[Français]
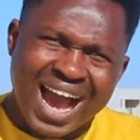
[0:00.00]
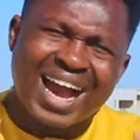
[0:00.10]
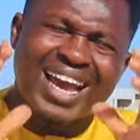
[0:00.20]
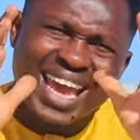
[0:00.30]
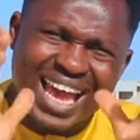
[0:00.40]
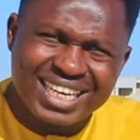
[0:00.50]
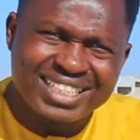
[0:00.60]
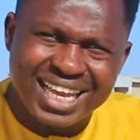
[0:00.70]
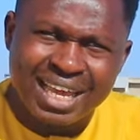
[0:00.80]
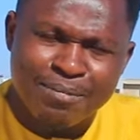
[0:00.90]
En
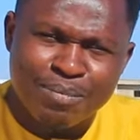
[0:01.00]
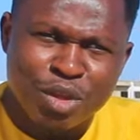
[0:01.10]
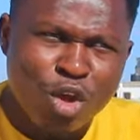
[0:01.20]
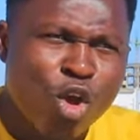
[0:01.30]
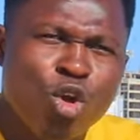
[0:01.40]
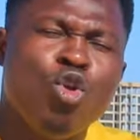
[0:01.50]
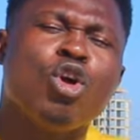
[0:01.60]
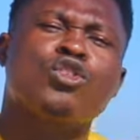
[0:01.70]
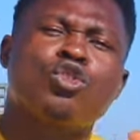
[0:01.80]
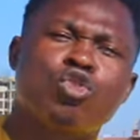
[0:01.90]
réalité,
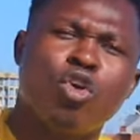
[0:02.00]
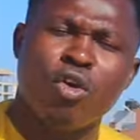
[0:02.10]
lorsque